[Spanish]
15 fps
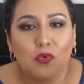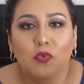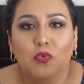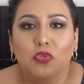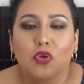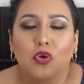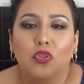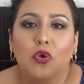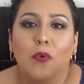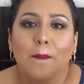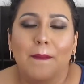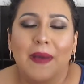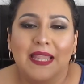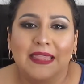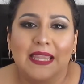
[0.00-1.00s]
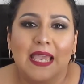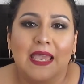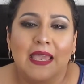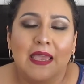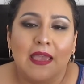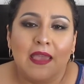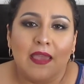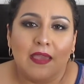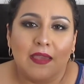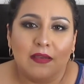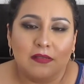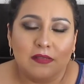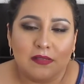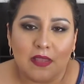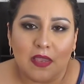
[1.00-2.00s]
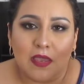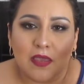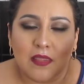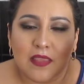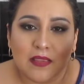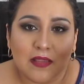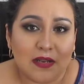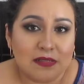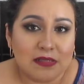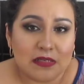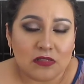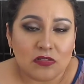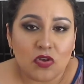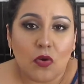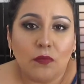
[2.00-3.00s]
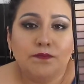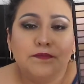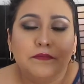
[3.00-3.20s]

un tono mate este, de transición